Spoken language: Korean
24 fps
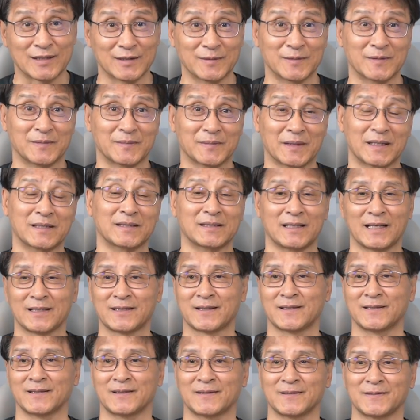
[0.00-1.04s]
등반을
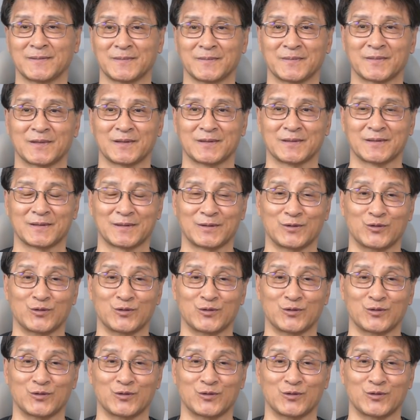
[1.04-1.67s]
했던 그